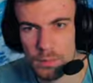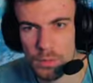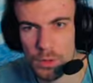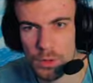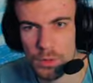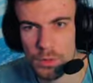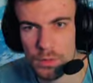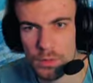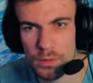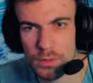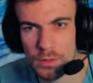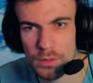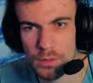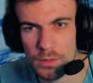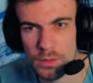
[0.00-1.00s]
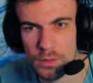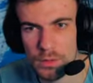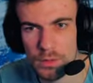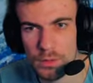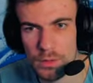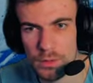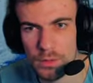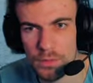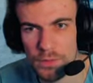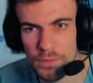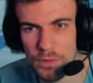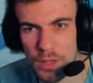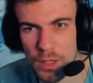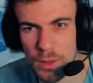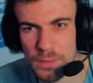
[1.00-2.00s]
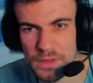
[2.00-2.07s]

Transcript: Bon. On va faire comme